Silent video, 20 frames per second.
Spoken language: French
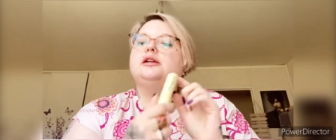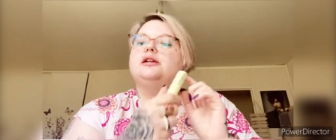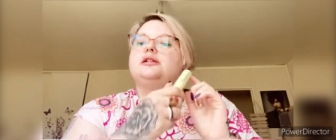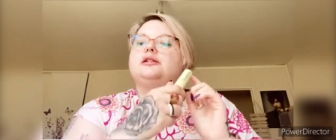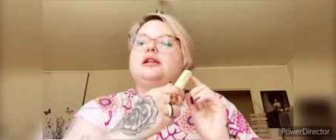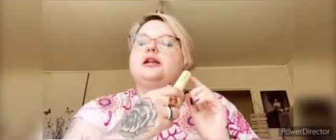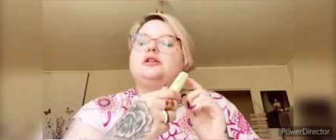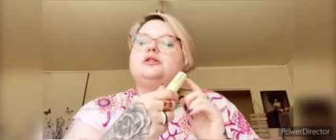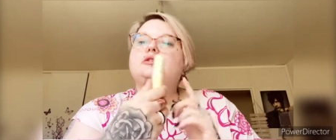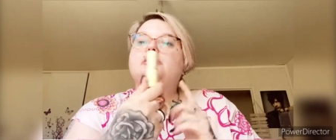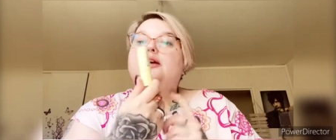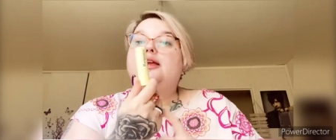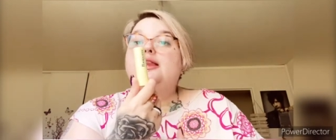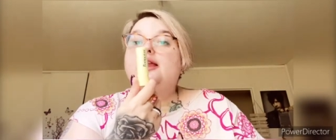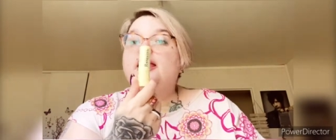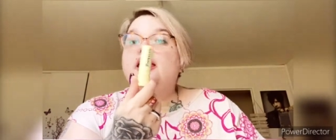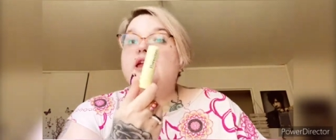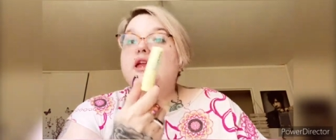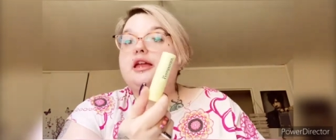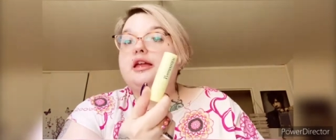naturel
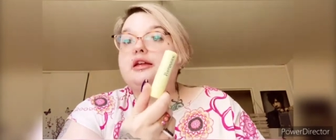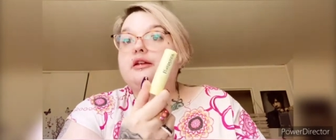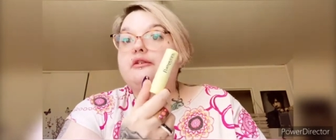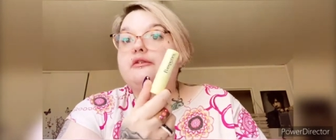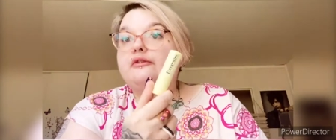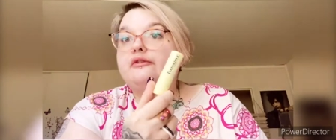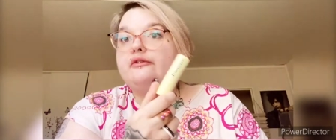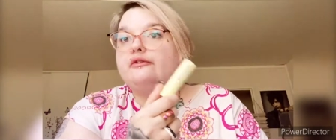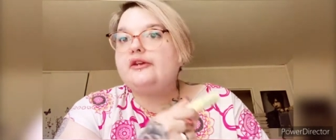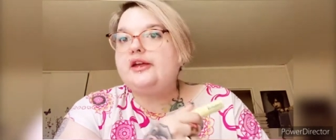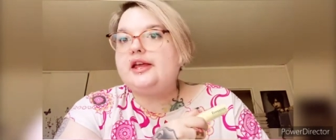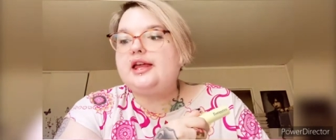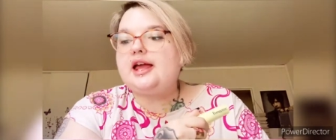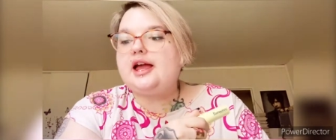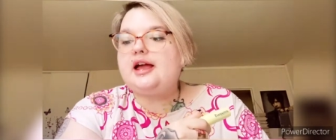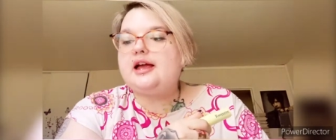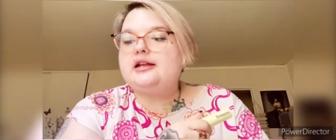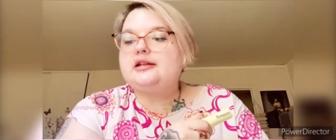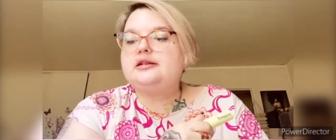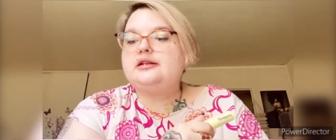et
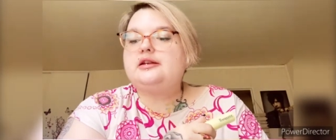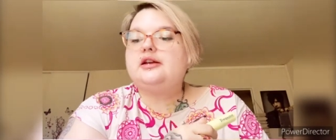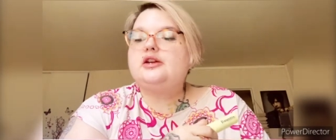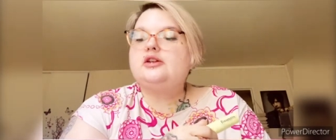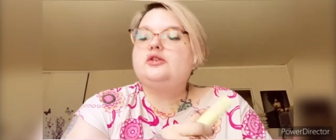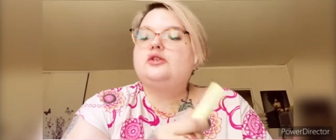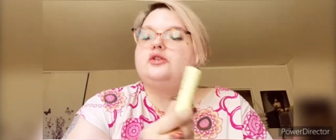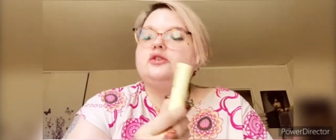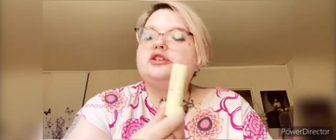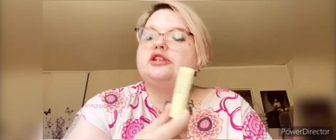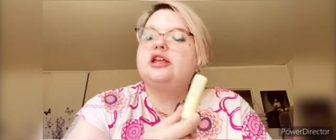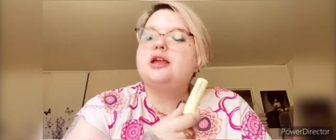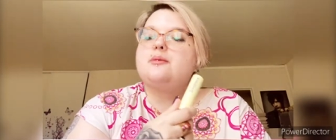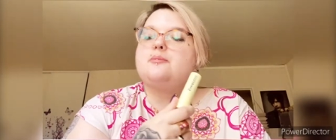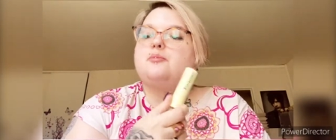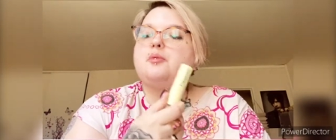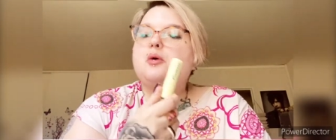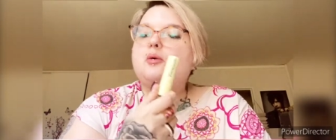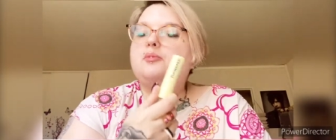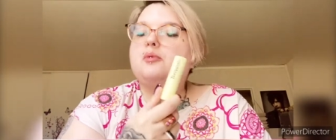vegan de chez
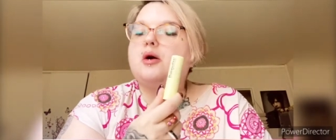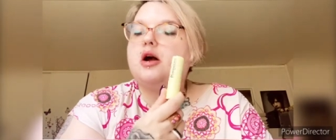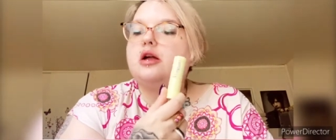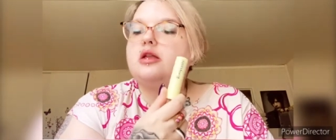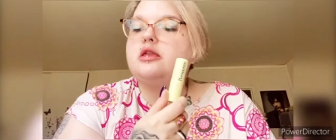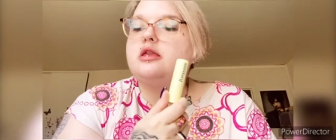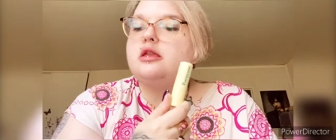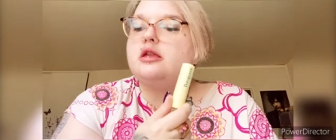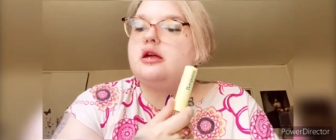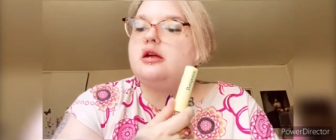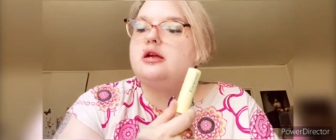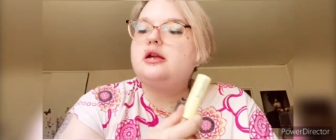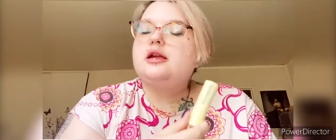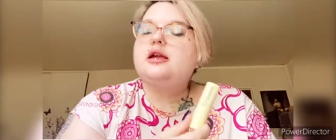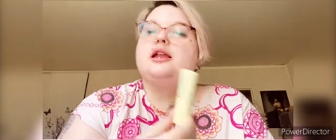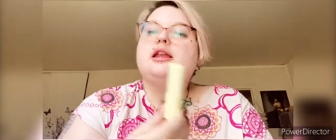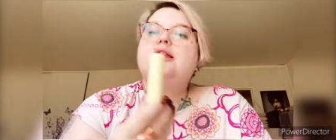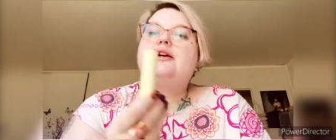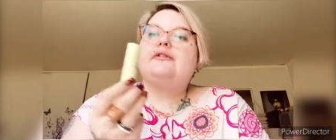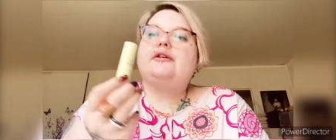Popone
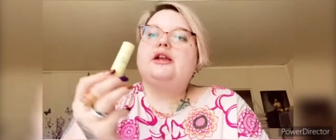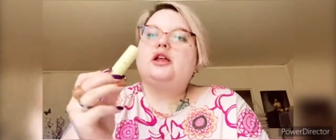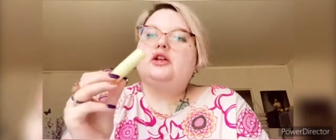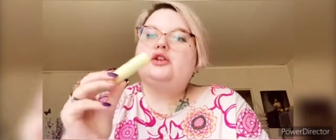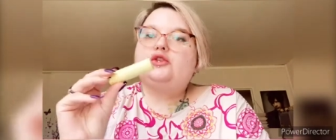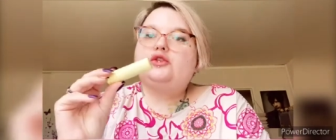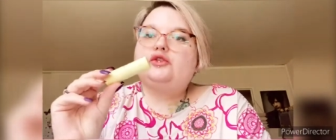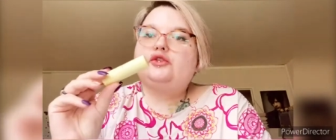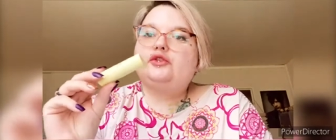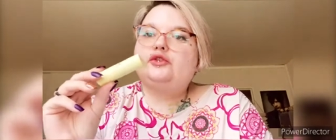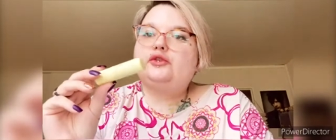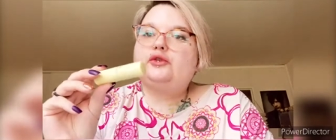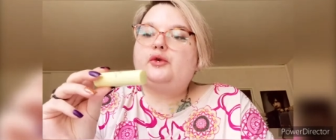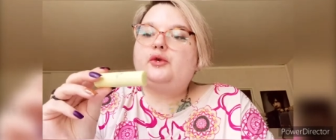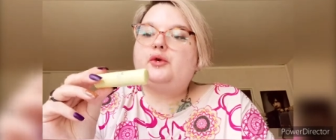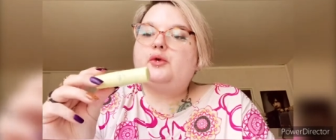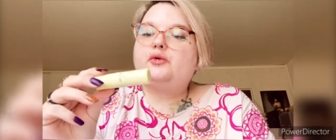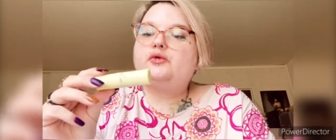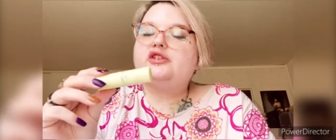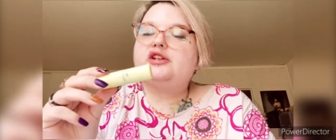La valeur de
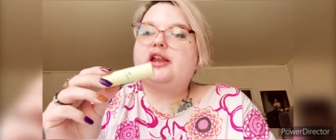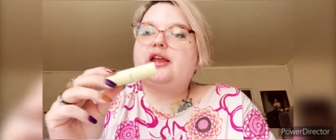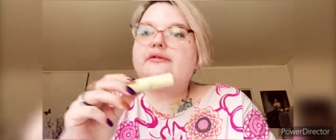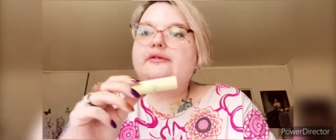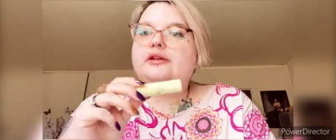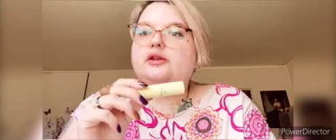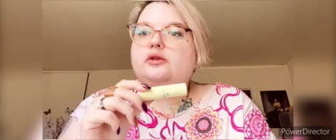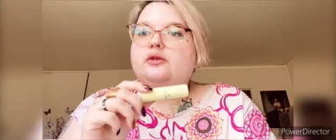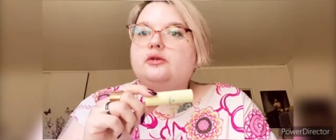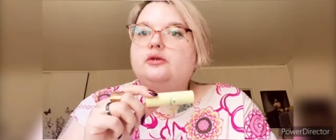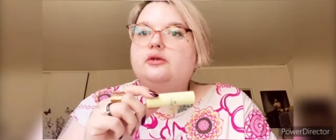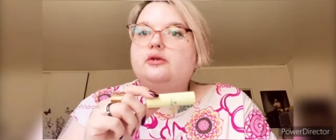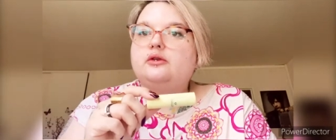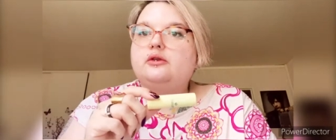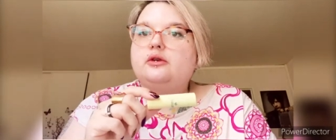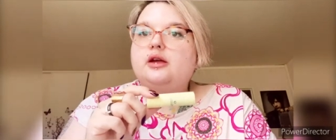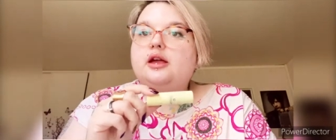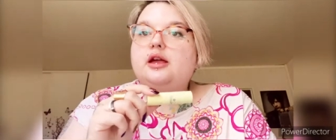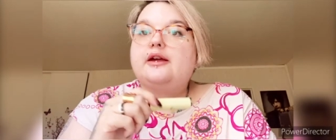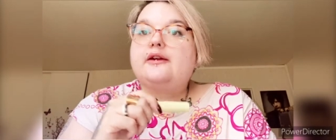ce rouge à lèvres est
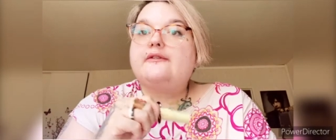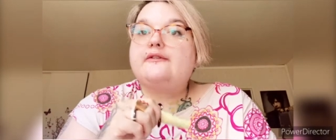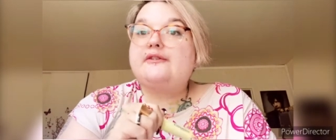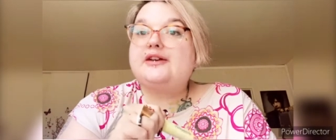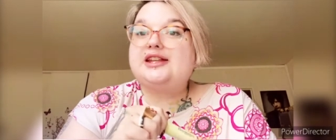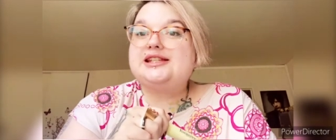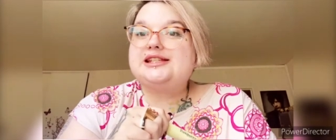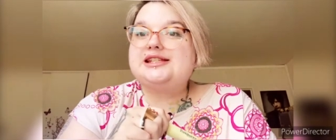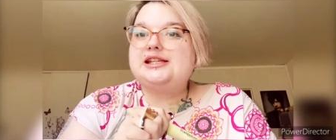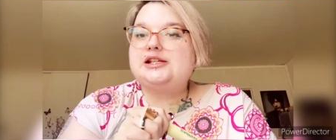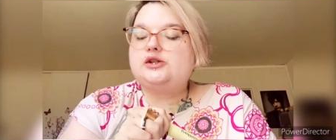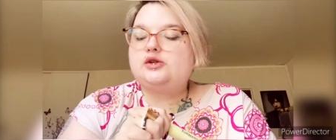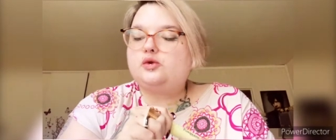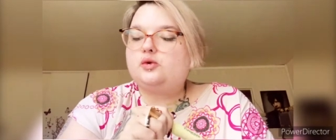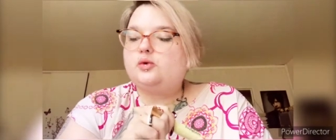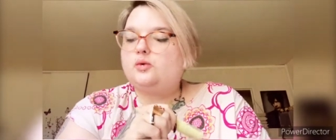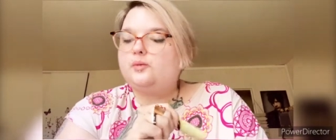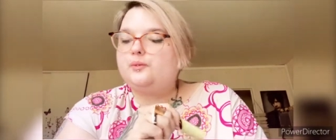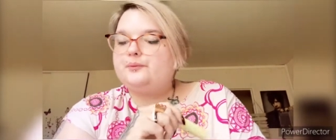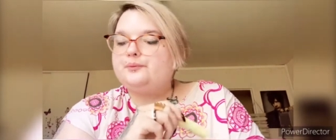de 26
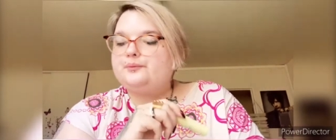euros.